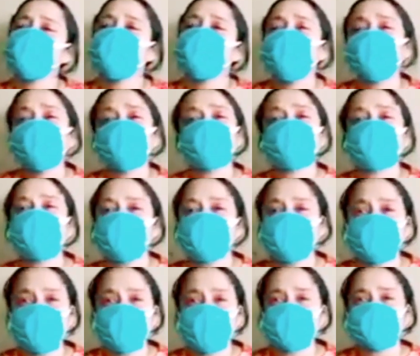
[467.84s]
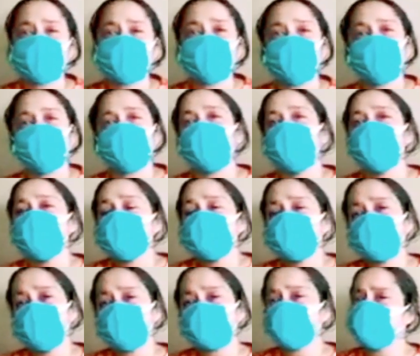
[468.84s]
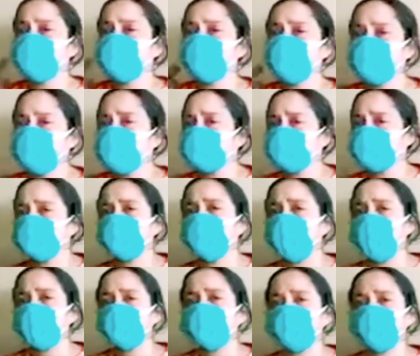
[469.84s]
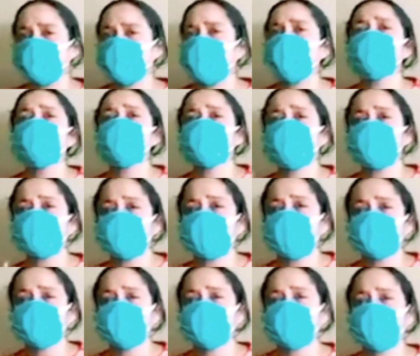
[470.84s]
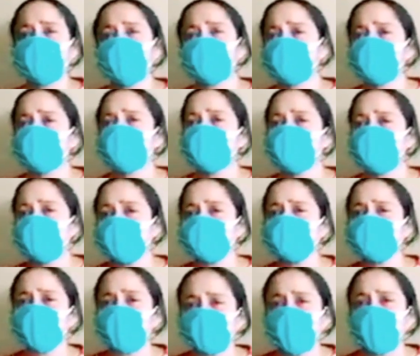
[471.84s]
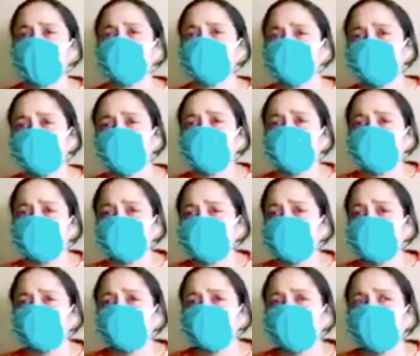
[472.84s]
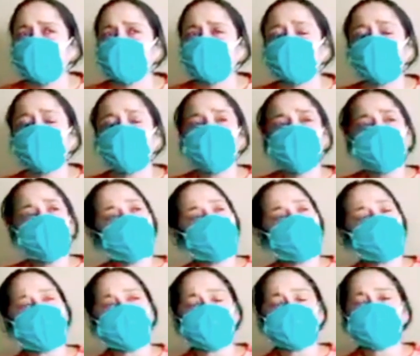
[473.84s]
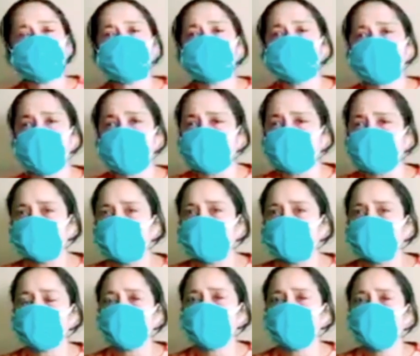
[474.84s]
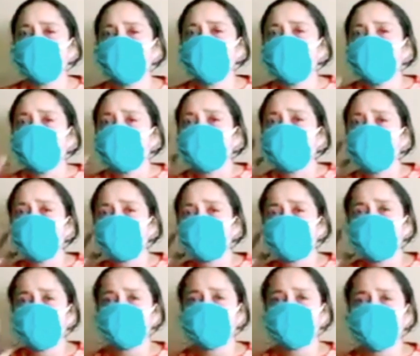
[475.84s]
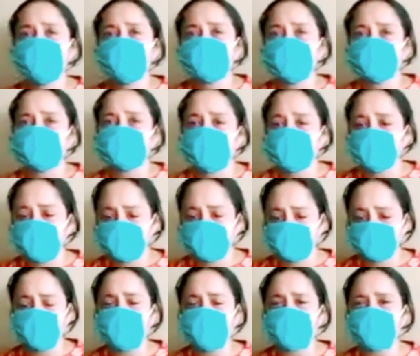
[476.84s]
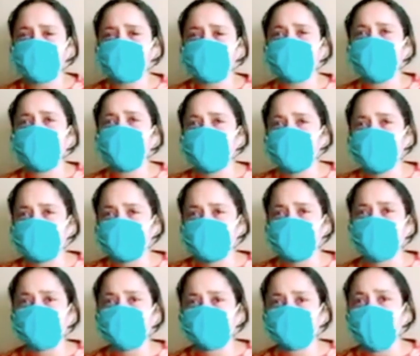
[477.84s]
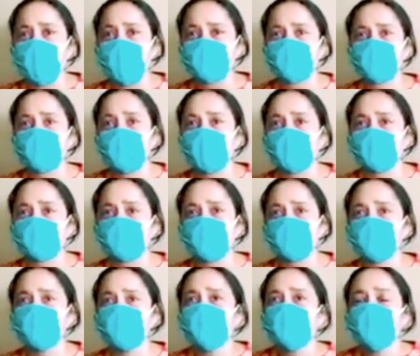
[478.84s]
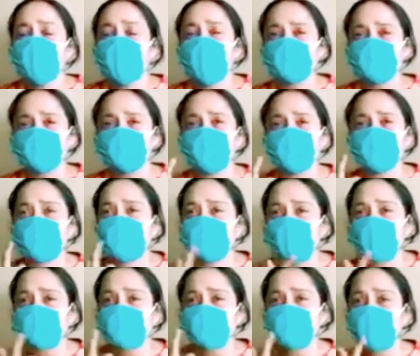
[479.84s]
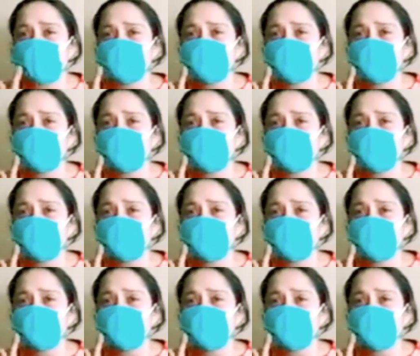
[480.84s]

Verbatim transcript: नहीं रहेंगे तो कैसे काम चलेगा सब तो कोरोना से बीमार पड़ रहे हैं हम लोग कितना देखें हम लोग क्या मर जाए खांसते खांसते सबको देख के बैठिए चुपचाप और देखिए पंद्रह दिन तक सर एक टेबल पे एक लगातार में बैठी हूँ आज एक महीना पे मैंने